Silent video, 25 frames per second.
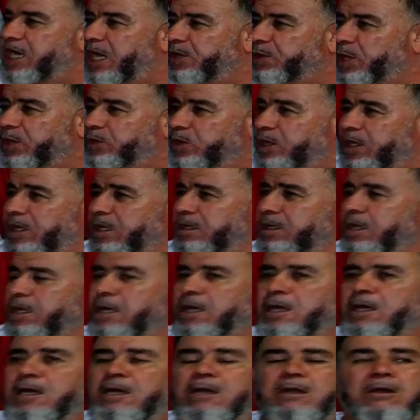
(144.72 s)
هذا الدين
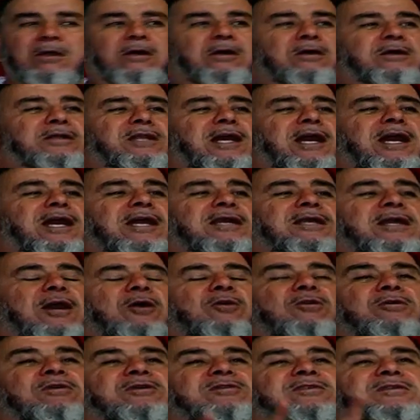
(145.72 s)
هناك
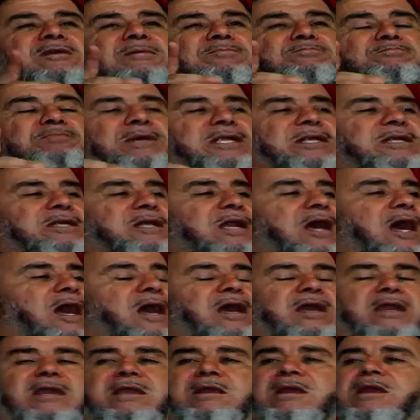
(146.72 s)
أقسم
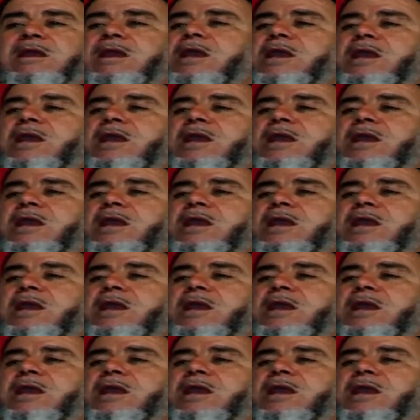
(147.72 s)
بالله